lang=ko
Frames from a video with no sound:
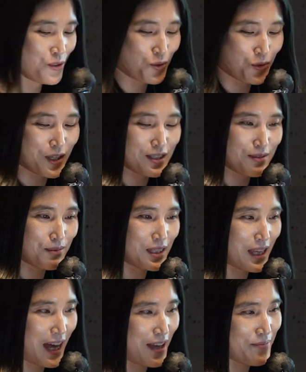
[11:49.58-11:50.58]

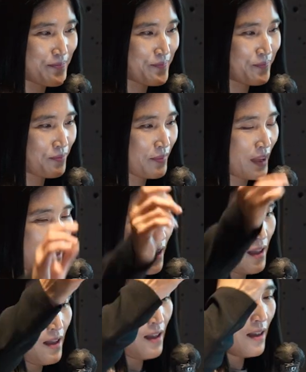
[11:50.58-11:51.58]
좋겠습니다.
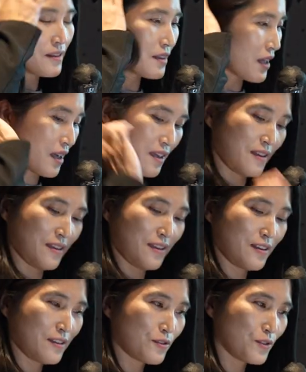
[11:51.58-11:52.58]
네,
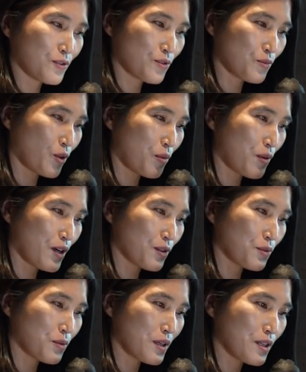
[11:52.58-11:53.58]
이건 좀
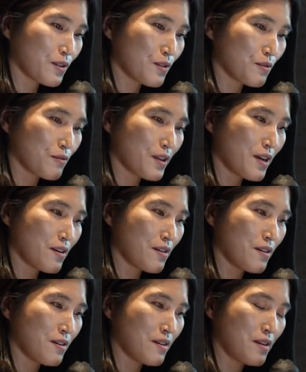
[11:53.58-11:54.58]
넘어가도록 할 거고요.
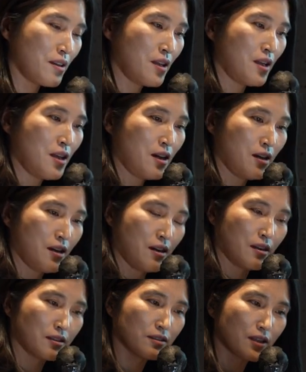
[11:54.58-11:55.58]

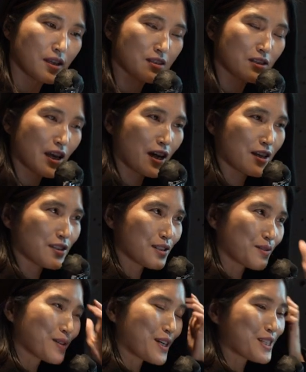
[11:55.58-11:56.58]
근데 이제 제가
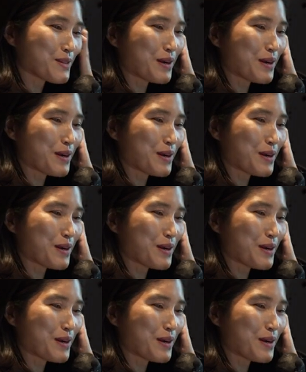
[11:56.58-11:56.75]
지금까지